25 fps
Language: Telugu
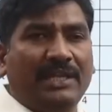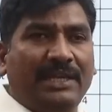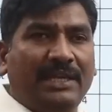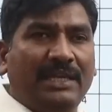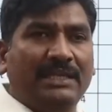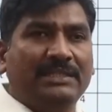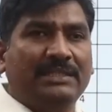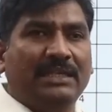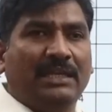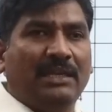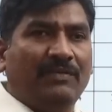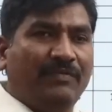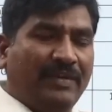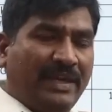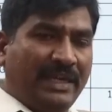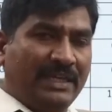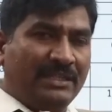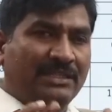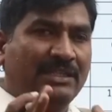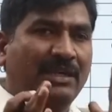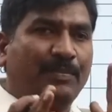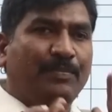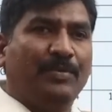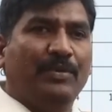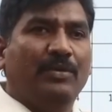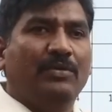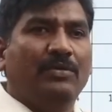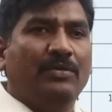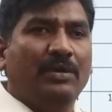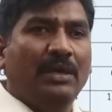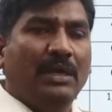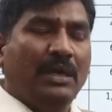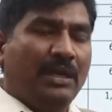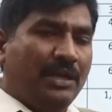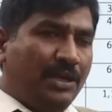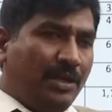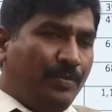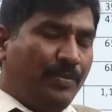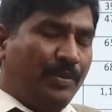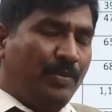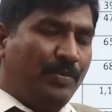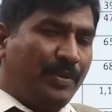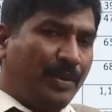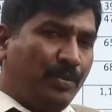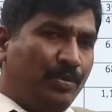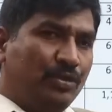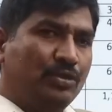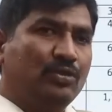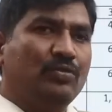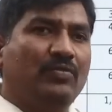ఏదైనా సరే ఫర్ ఎగ్జాంపుల్ ఇప్పుడు
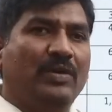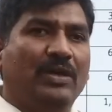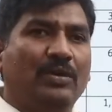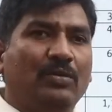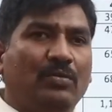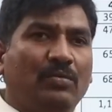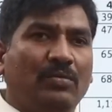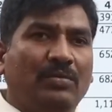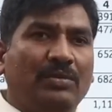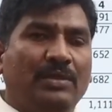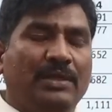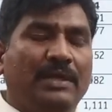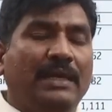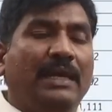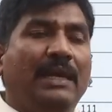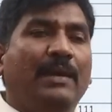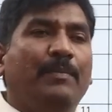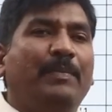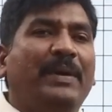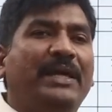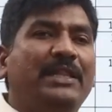ప్రభుత్వం అనుకున్నది